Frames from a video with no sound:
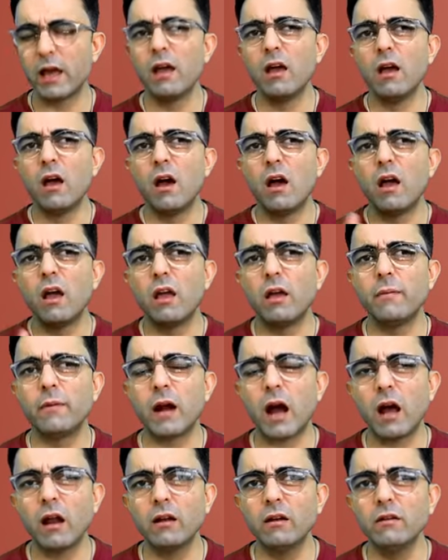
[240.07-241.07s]
हैं
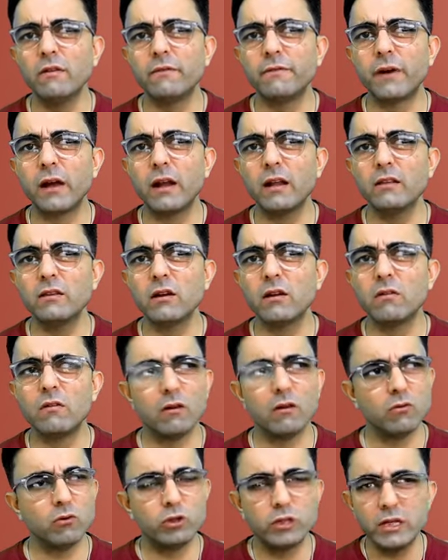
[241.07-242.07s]
इमरान फरत
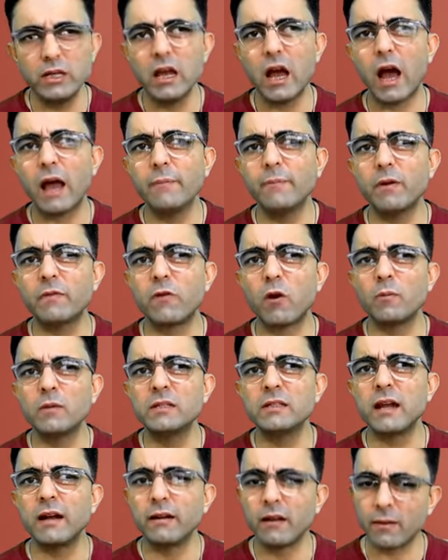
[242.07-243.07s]
उसी हाई
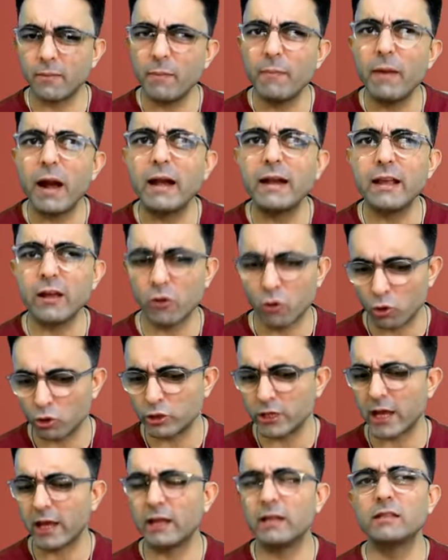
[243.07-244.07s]
परफॉर्मेंस सेंटर में बैटिंग
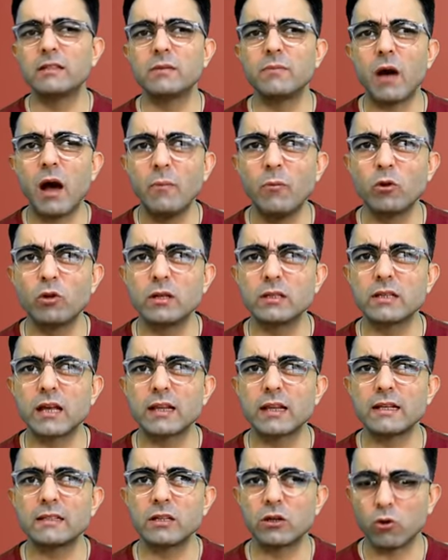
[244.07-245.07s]
कोच है इंजमाम उनके
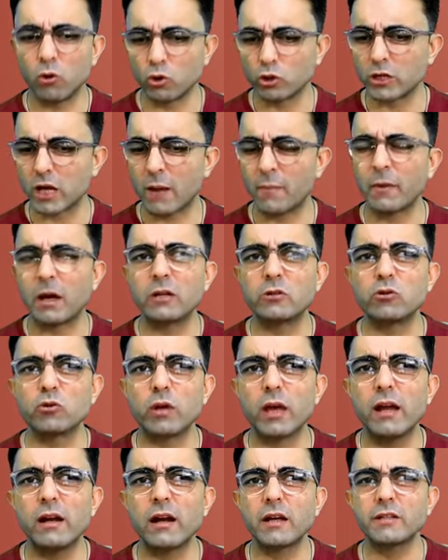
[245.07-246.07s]
साथ एज ए कोच काम कर
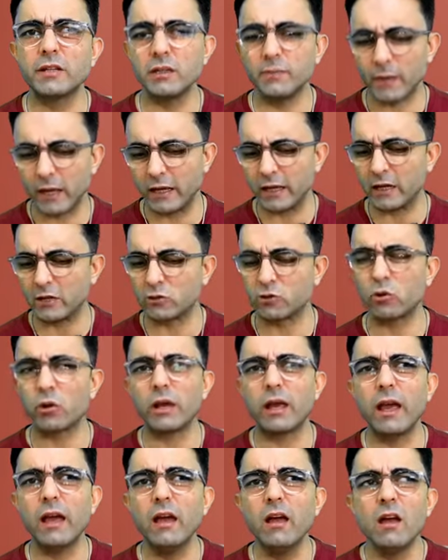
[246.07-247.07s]
चुके हैं राशिद भाई कर
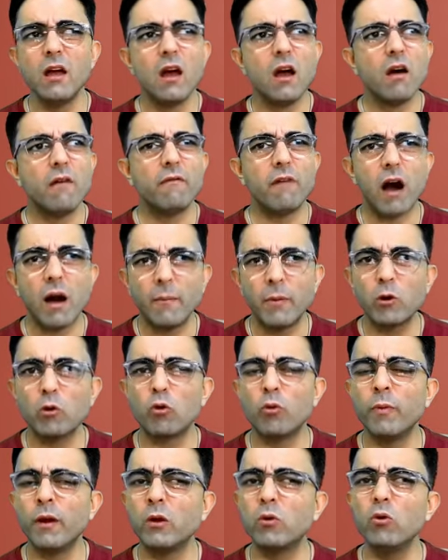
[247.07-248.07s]
चुके हैं वहां पर
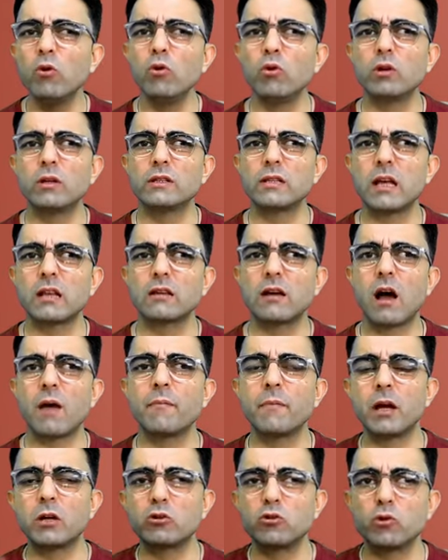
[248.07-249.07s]
उमर गुल उनके साथ
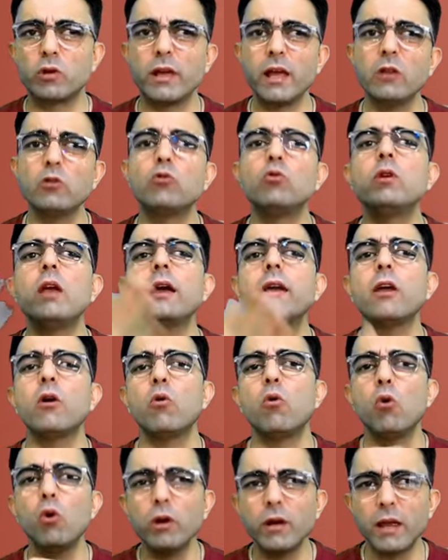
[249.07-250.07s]
काम कर चुके हैं दुनिया के
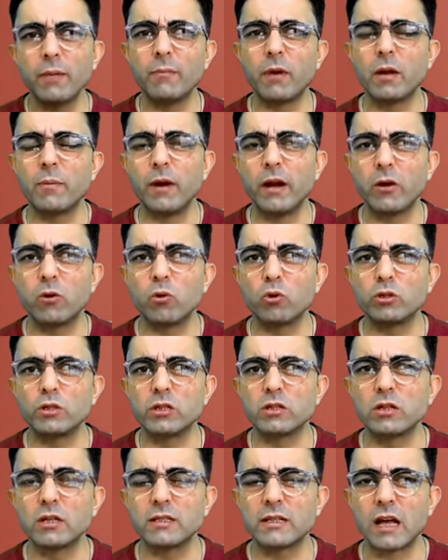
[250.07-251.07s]
और कई बड़े बड़े
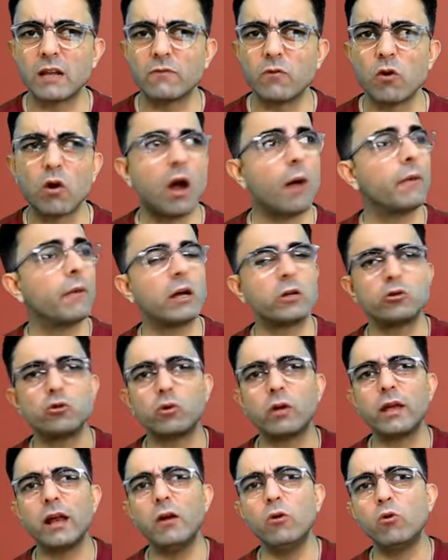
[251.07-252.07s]
कोचेज के साथ वो काम कर
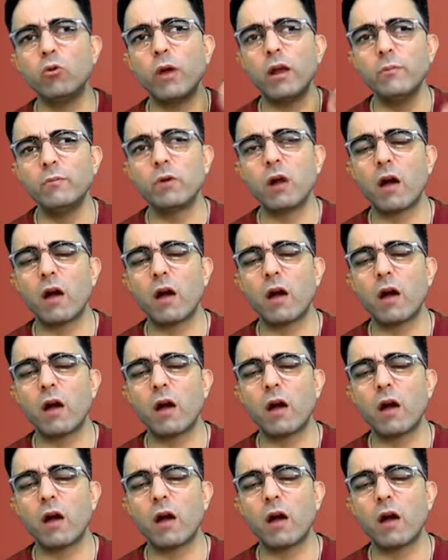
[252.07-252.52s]
चुके हैं ड्वेन